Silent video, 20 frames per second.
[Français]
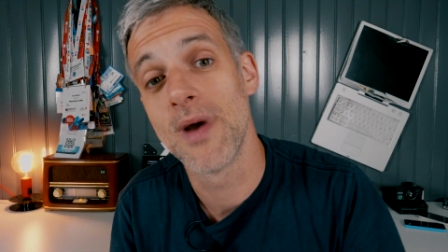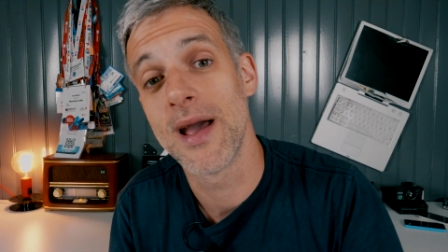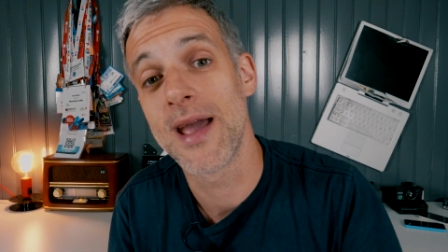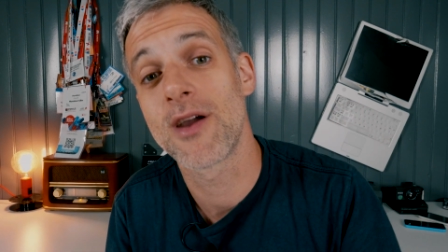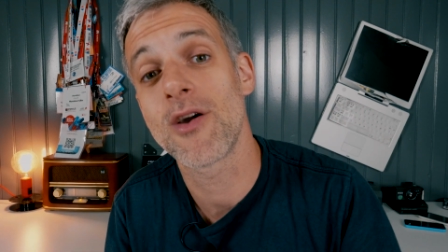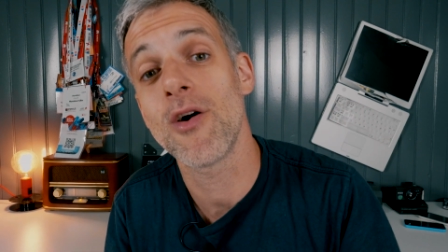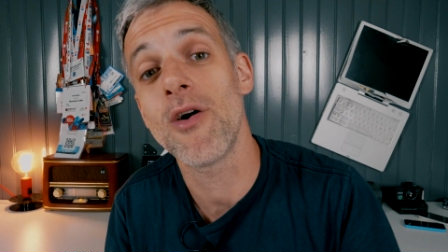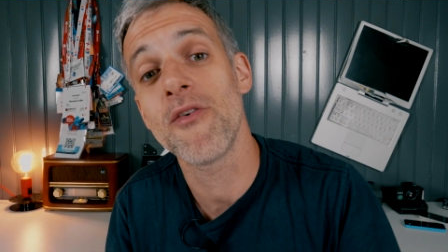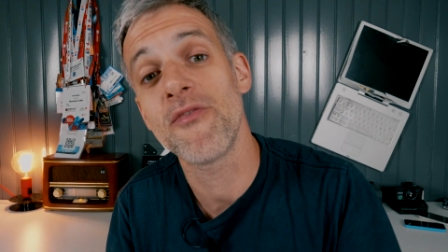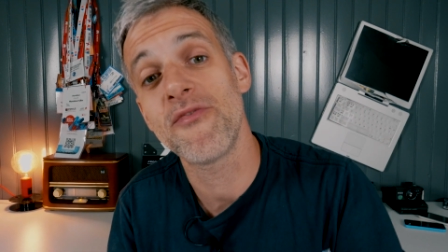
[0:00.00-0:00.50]
Et
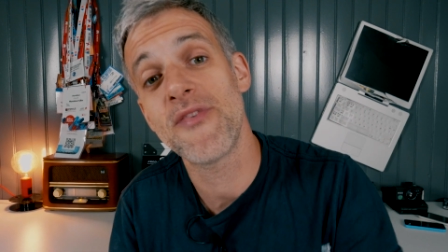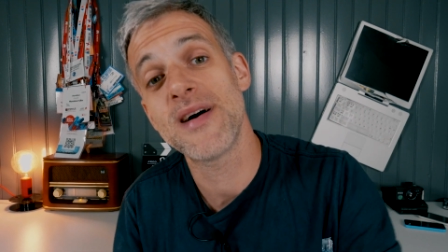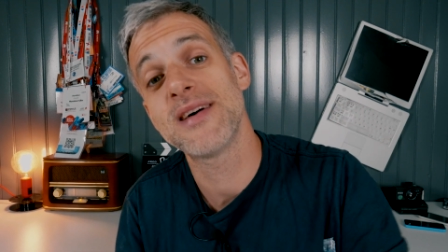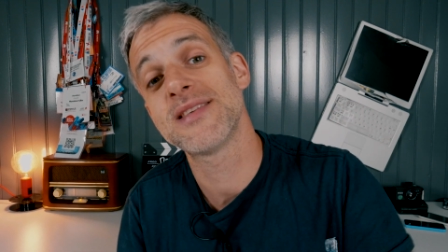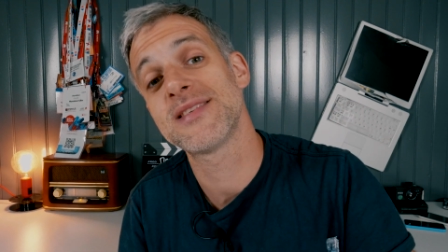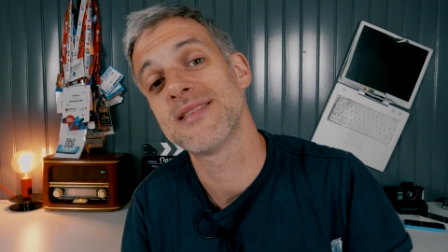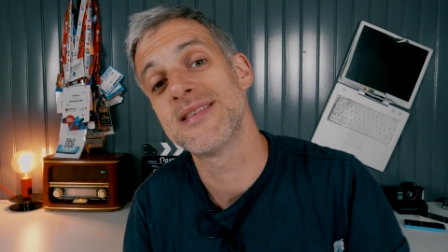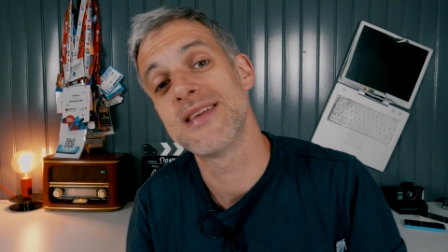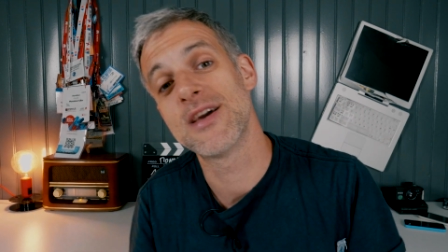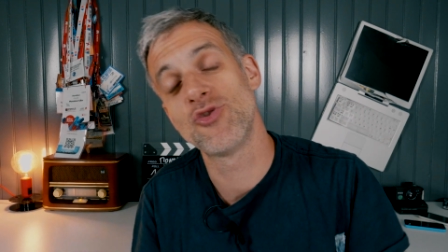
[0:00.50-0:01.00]
quand en
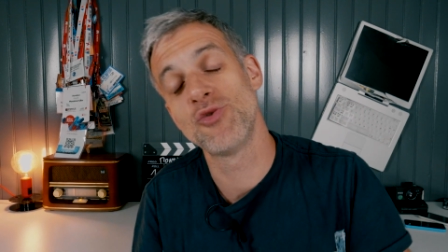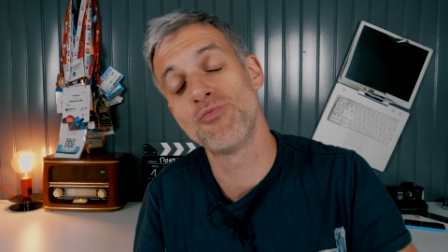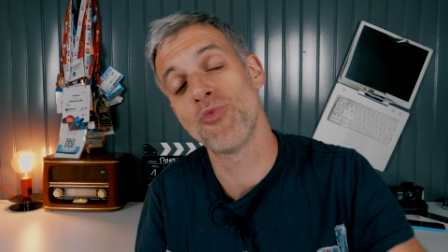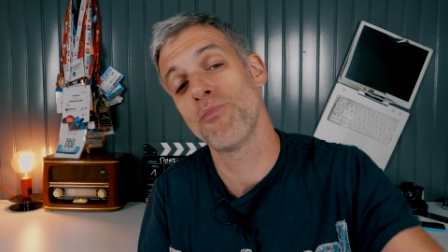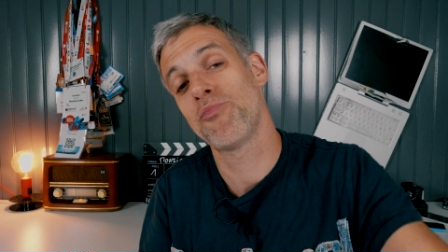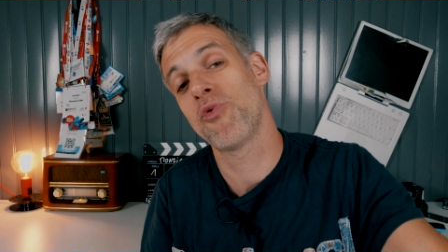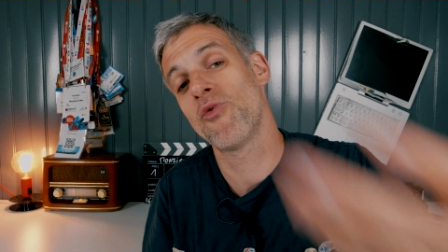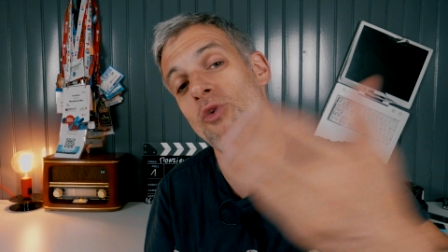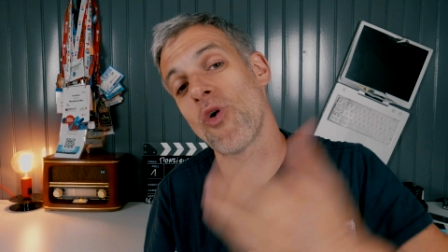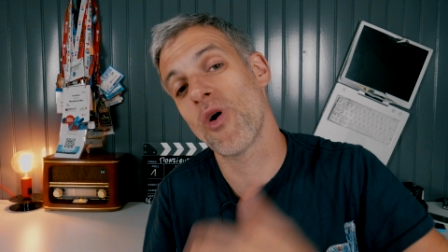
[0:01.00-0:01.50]
face, il y a du
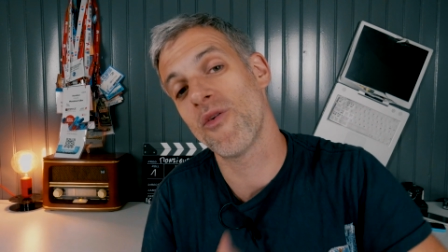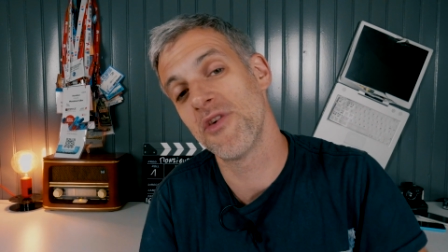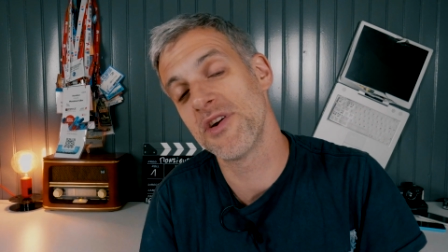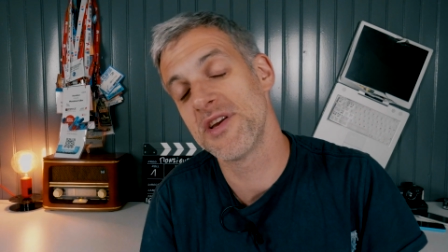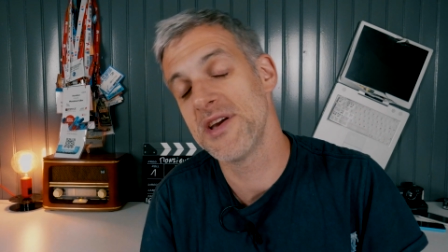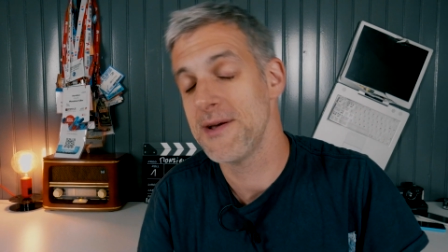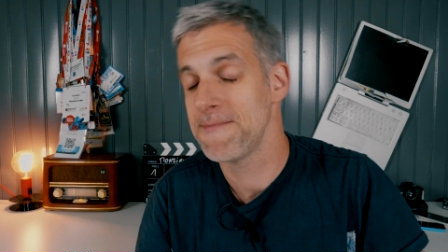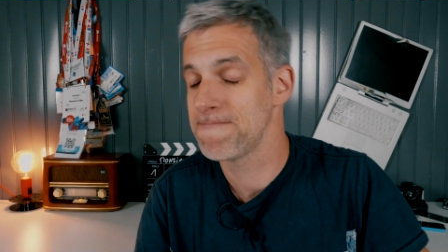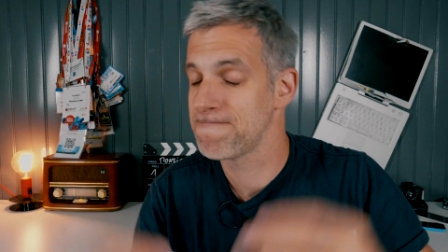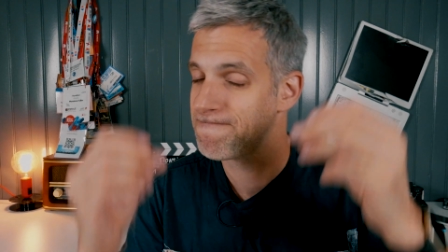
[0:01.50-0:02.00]
monde pour vous
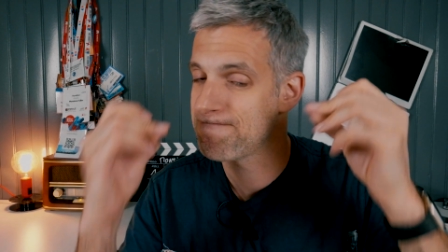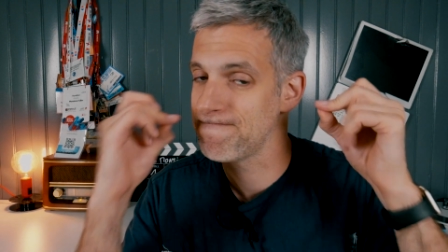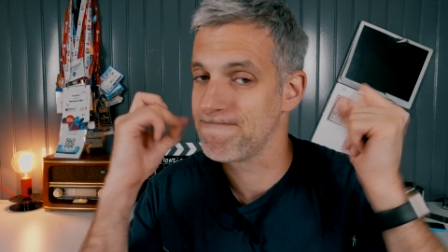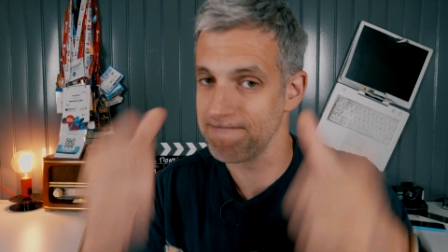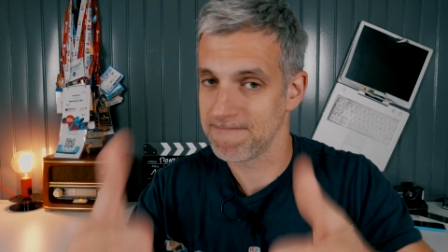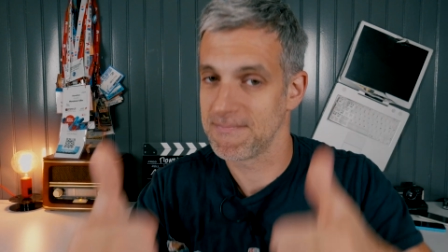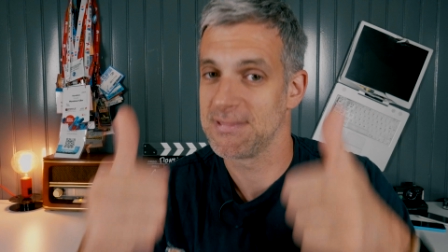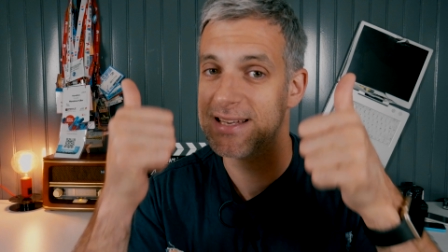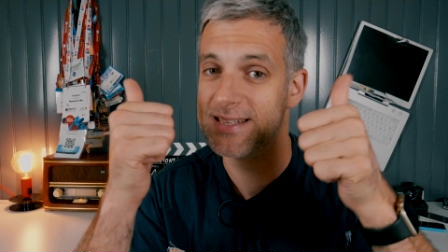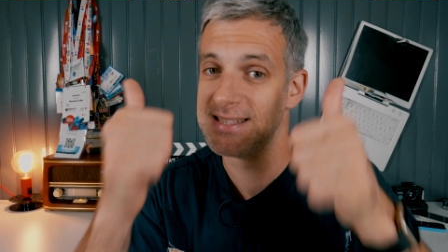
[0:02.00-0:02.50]
renvoyer,
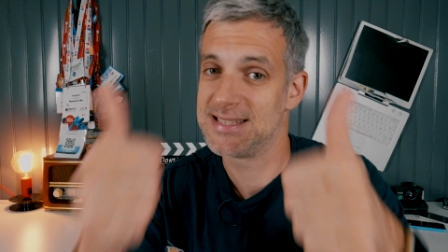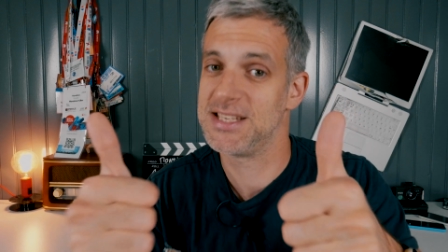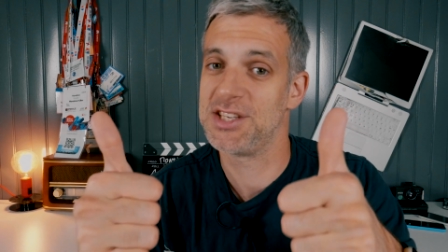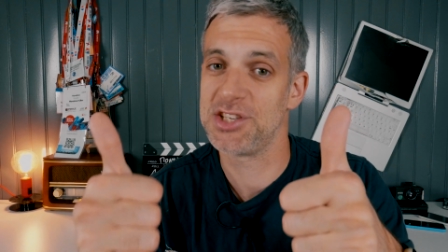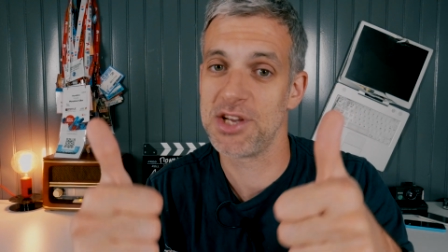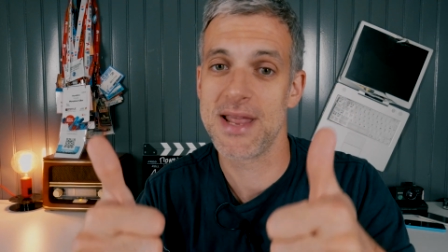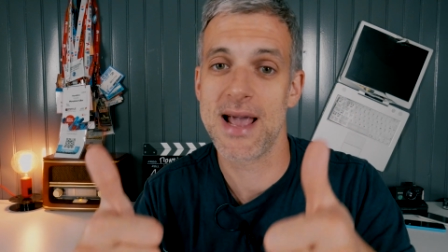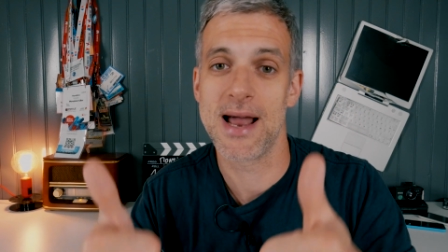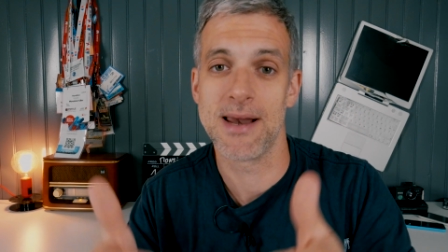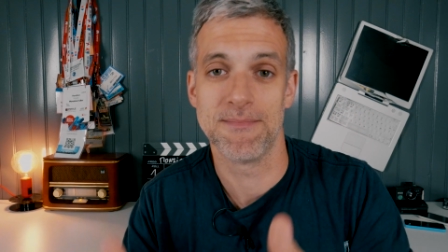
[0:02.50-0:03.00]
c'est
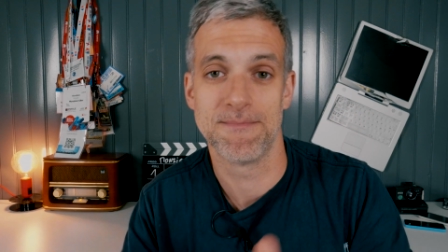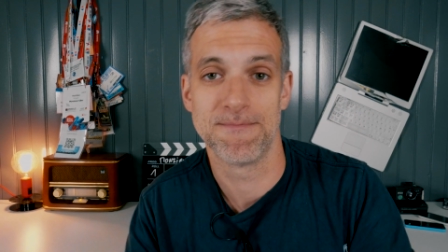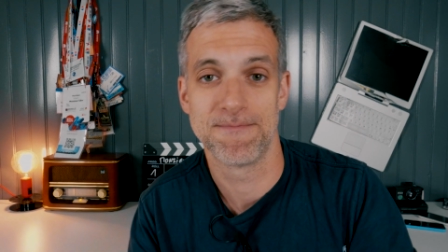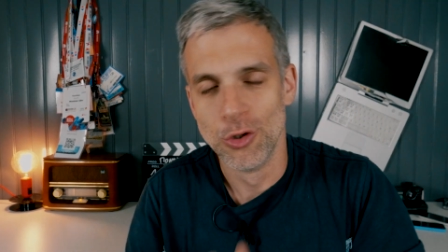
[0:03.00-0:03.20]
génial.